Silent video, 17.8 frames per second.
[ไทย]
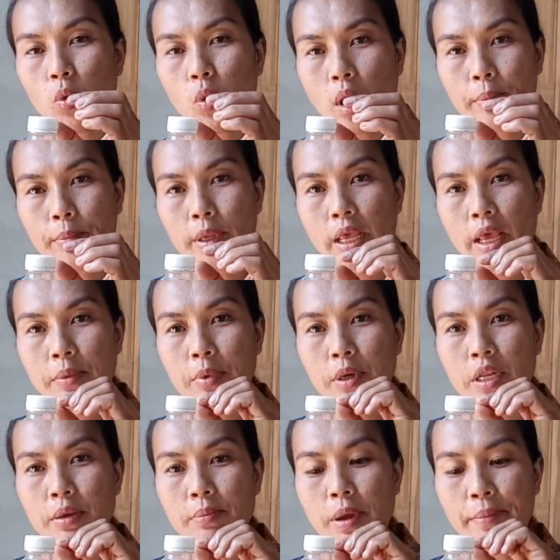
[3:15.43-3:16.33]
รวมๆแค่
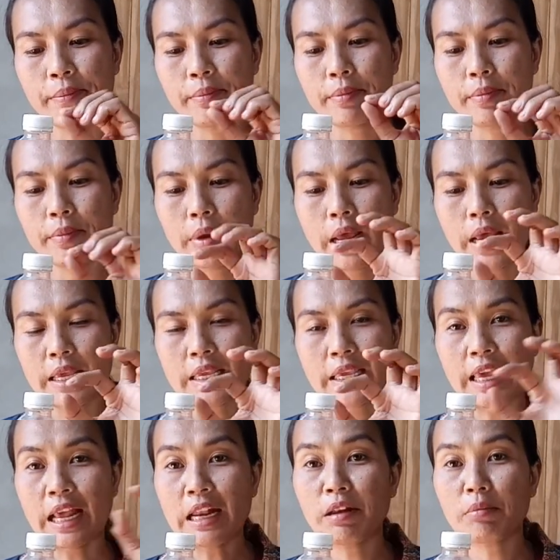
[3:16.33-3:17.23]
พอดีแบบให้
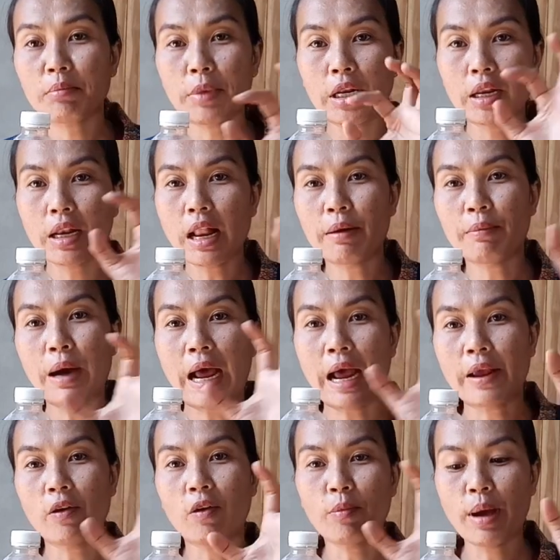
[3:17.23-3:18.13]
แก๊สมันระ
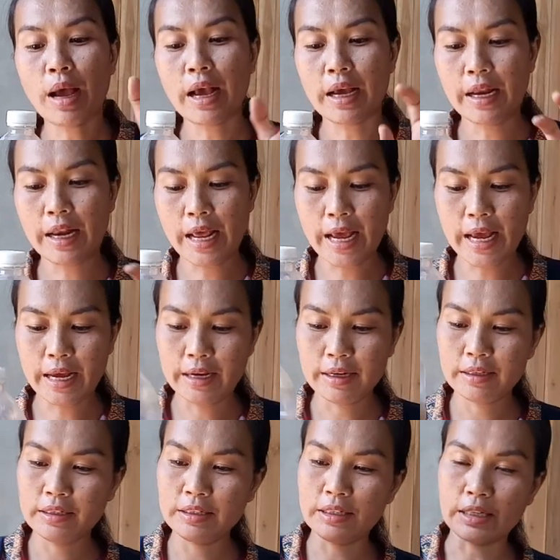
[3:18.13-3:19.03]
บายออกมานะ
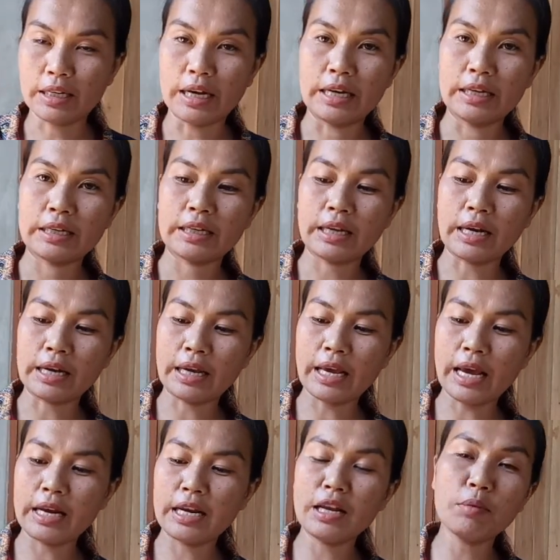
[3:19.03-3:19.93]
นี่ค่ะก็
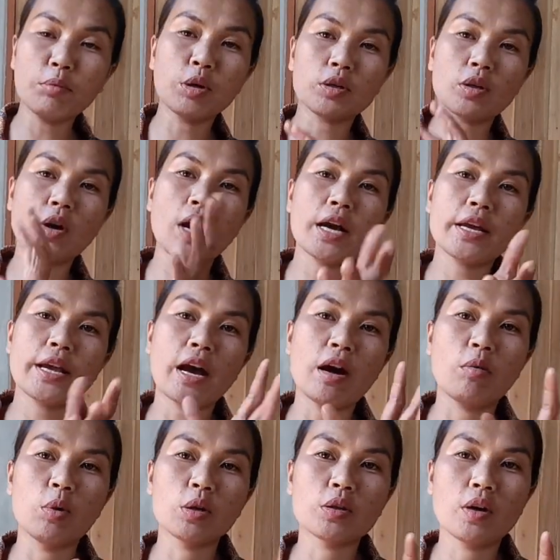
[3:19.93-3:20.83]
แค่นี้บ่ต้องเข
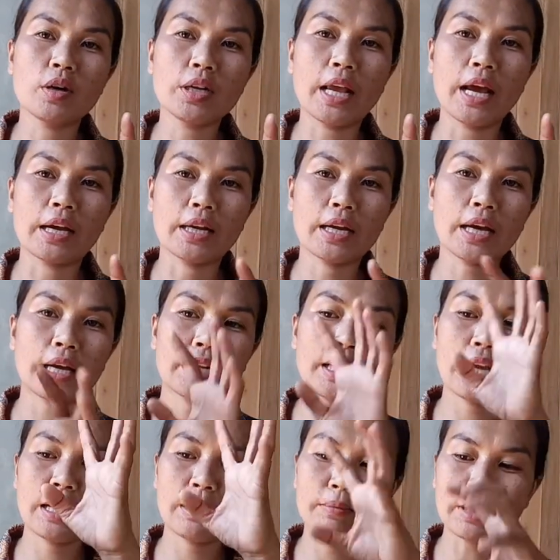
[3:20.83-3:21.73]
ย่าบ่ต้องหยังนะ
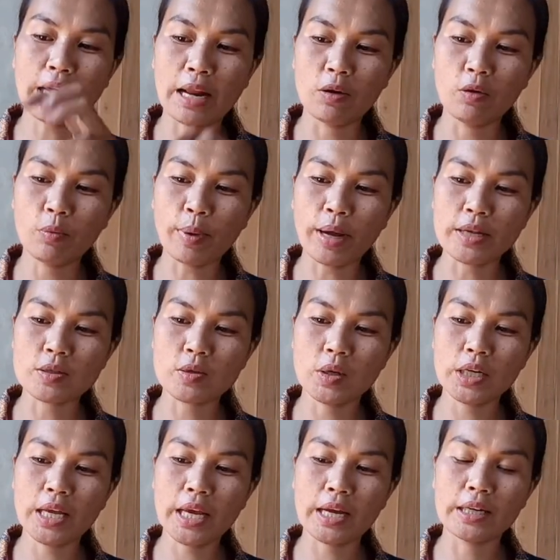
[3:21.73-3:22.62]
คะเทน้ำตาลลงไป
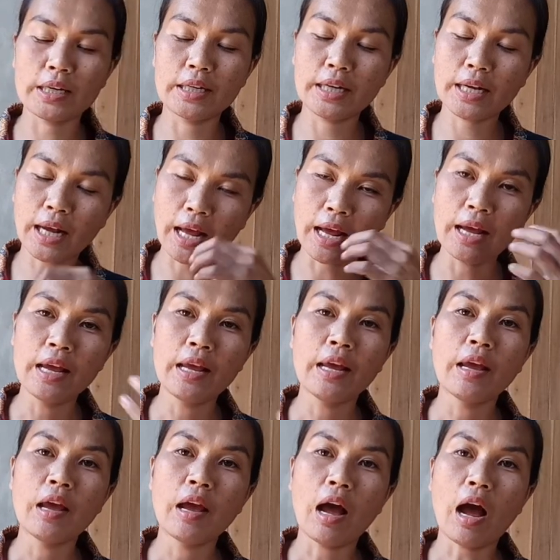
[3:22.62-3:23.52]
สวนเก่งนึงแล้วก็
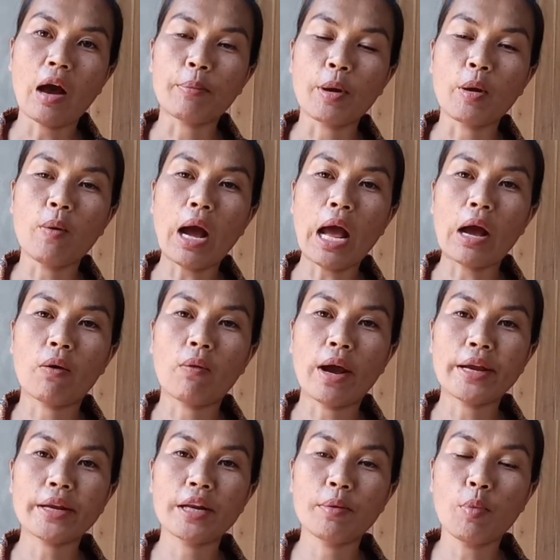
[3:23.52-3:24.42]
เอาไปวาง
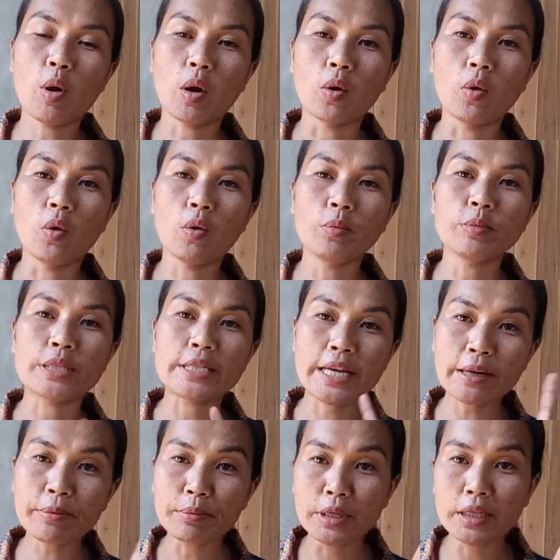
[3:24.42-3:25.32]
ไว้ในบ่อนโฮม
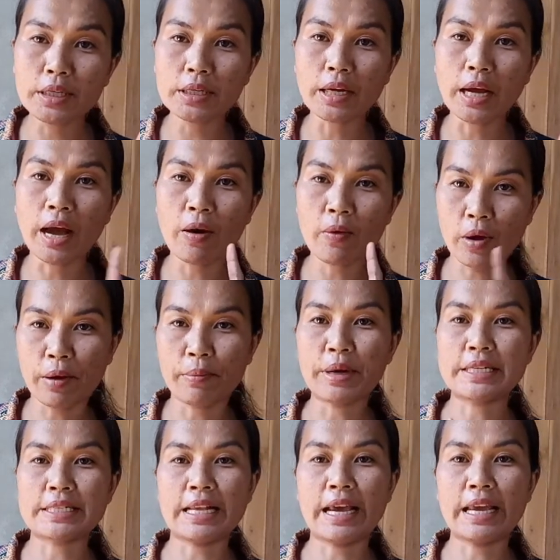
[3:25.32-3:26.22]
เจ็ดมือเข้า
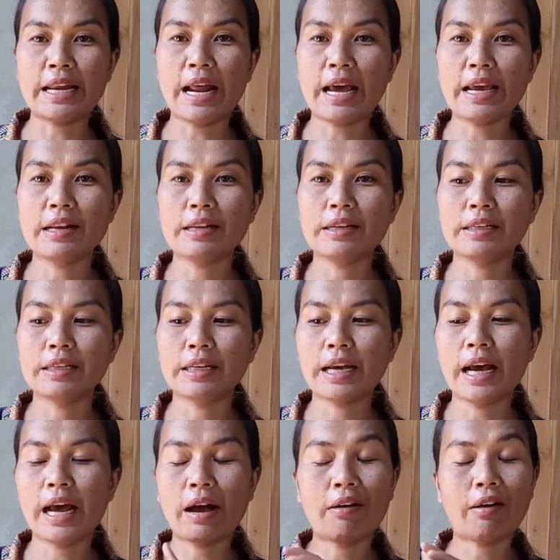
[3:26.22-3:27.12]
กับมาใส่ได้เลย
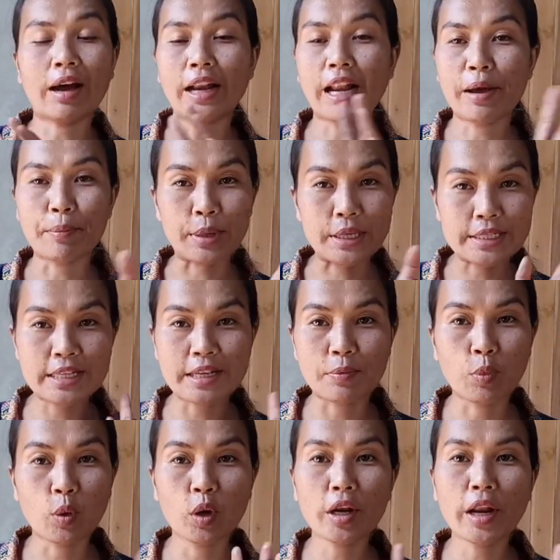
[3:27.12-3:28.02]
นะคะเขาก็นำไป
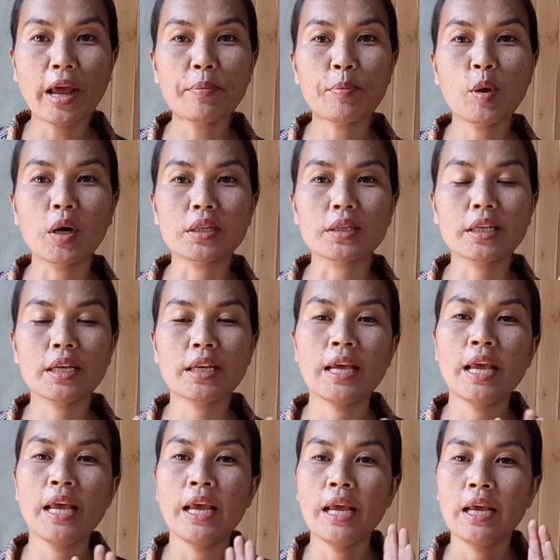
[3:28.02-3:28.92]
สีดพ่นได้ปกติ